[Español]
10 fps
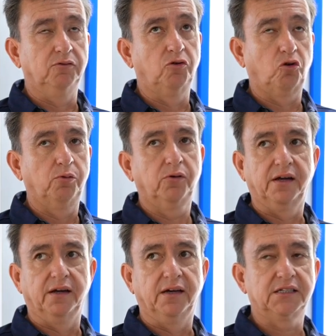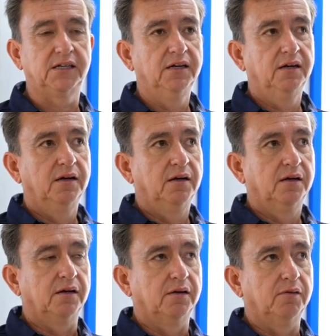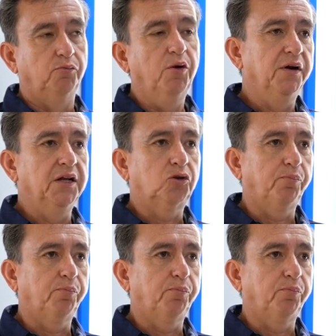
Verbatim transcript: Un rubro que es muy bonito